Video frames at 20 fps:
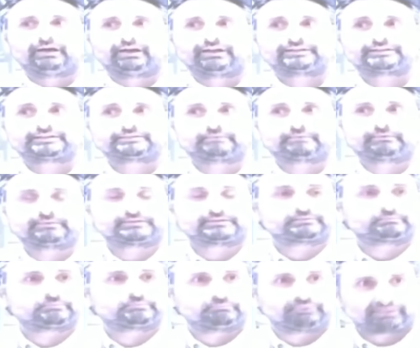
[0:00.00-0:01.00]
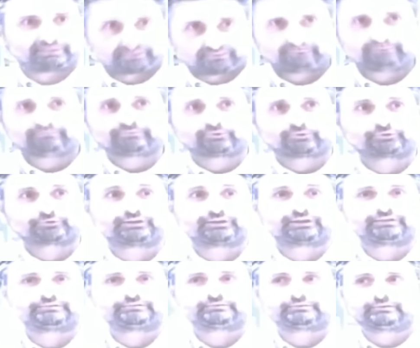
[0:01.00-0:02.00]
anasız babası büyüyüp şey göz
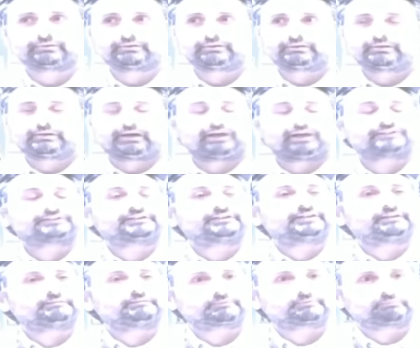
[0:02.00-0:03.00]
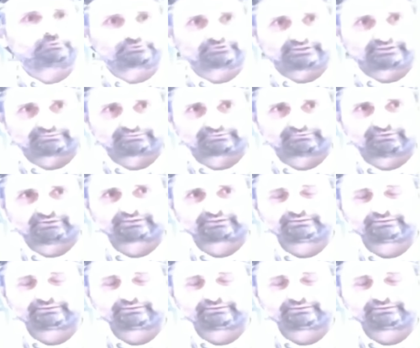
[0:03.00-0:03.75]
alan askerlerimiz, polislerimiz var.